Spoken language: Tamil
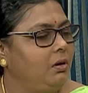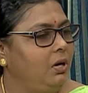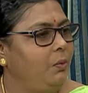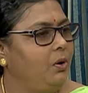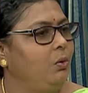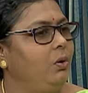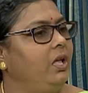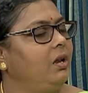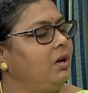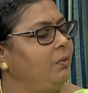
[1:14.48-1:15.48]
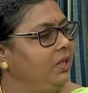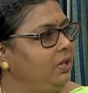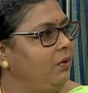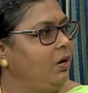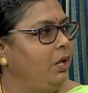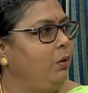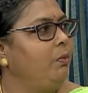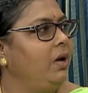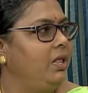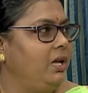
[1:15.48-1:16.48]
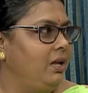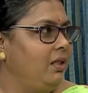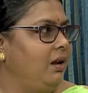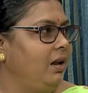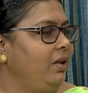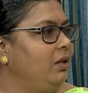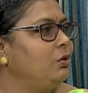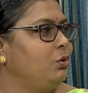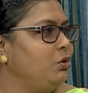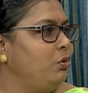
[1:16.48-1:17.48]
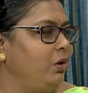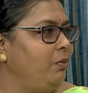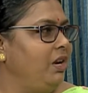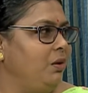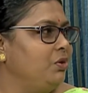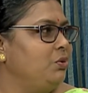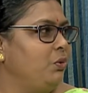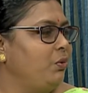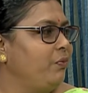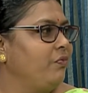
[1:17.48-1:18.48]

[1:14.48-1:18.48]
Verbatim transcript: நம்ம கூட இருக்க மற்றவங்களையும் பாதிக்கிறதுனால இது தொற்று நோய் அப்படின்னு நம்ம சொல்கிறோம்